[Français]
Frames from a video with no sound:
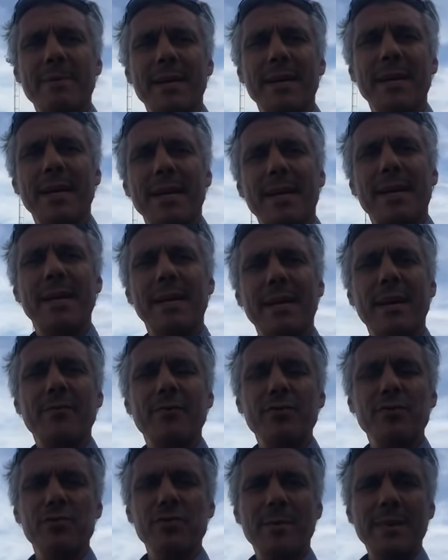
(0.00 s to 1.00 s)
la,
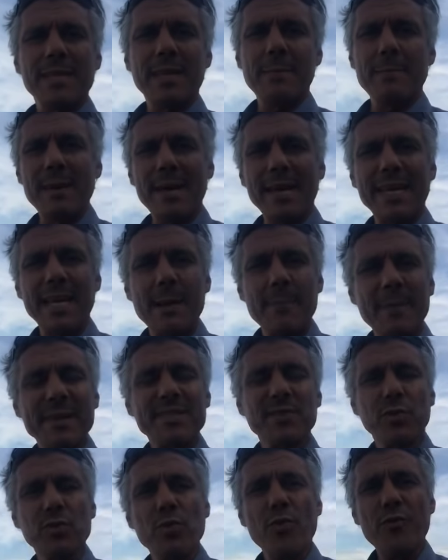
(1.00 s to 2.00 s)
venue de Madame Merkel
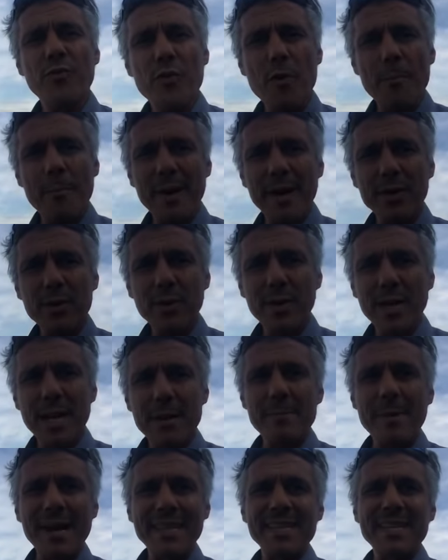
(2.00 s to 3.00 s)
parce qu'on ne veut pas que
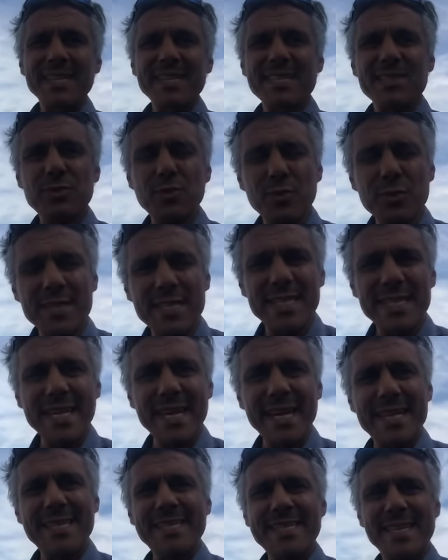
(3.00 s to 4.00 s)
l'Allemagne
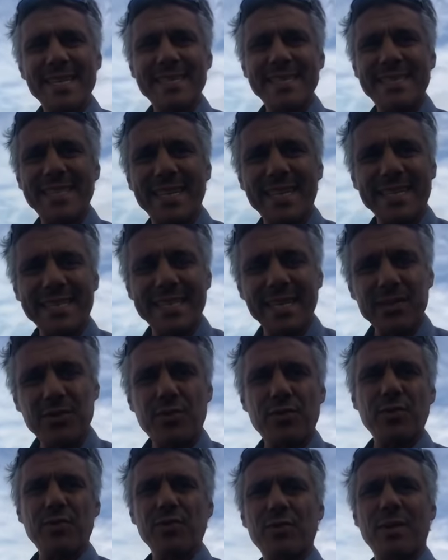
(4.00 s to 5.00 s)
soutienne cette
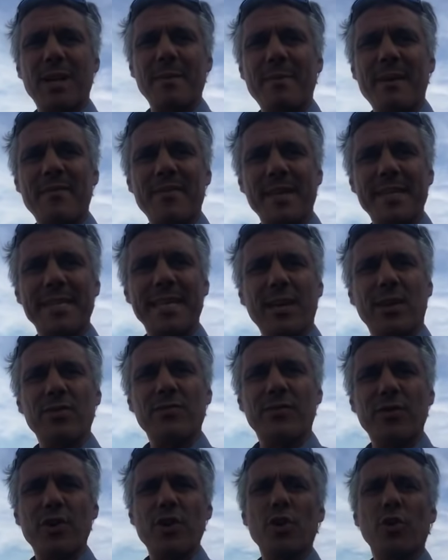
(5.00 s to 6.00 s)
dictature de la mafia des
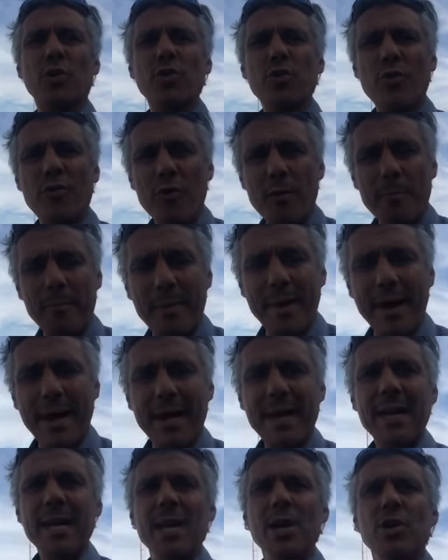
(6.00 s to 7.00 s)
40 voleurs. On ne veut
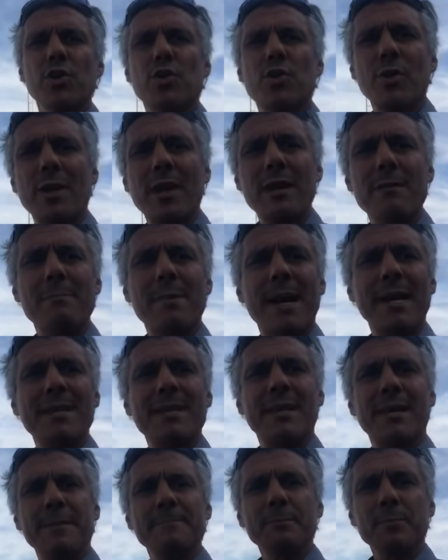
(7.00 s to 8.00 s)
pas que l'Allemagne
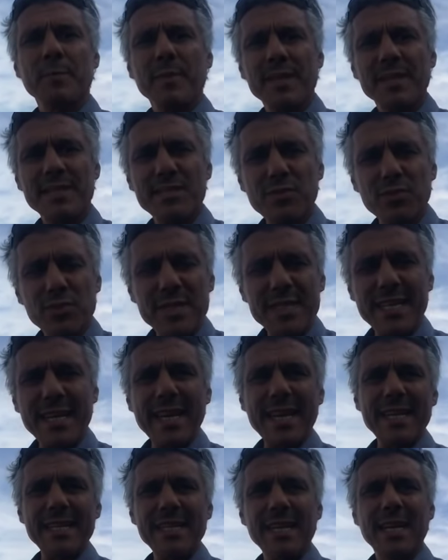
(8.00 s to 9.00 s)

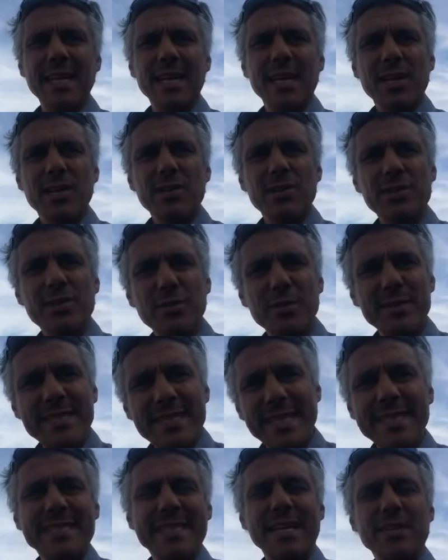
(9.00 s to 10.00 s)
soutienne ce
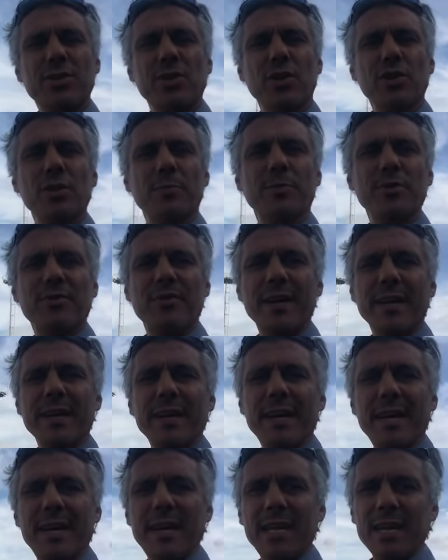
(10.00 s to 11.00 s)
dictateur de
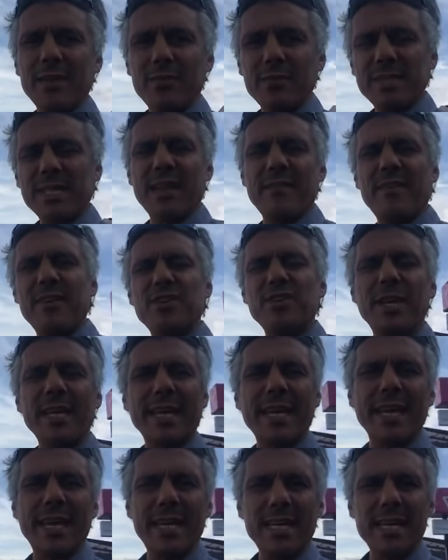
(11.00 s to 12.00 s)
Bouteflika. Et vous savez que j'ai
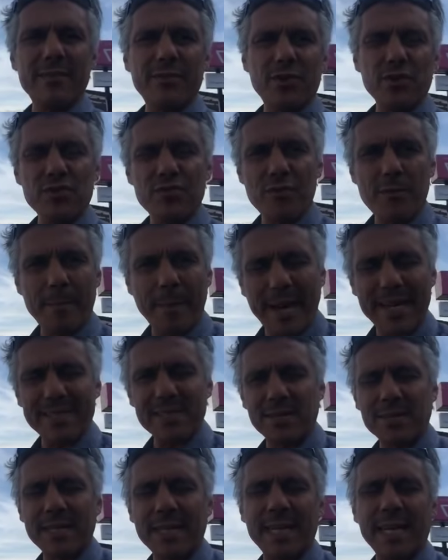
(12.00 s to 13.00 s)
écrit un livre que je vous
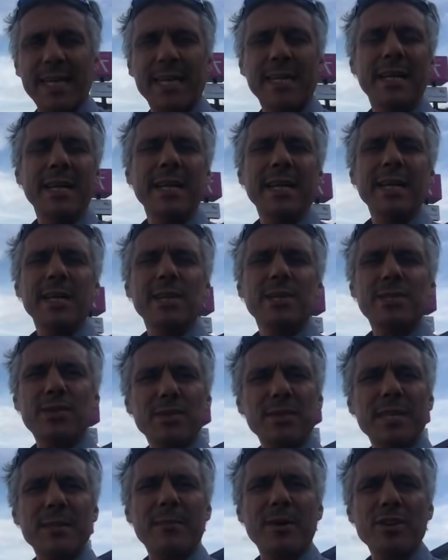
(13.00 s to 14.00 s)
présenterai ce
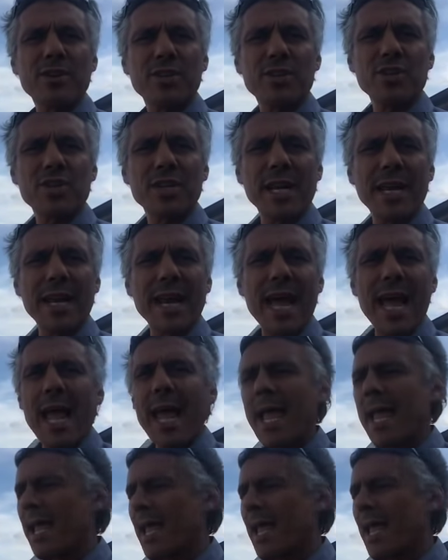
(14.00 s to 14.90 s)
dimanche, Inch'Allah,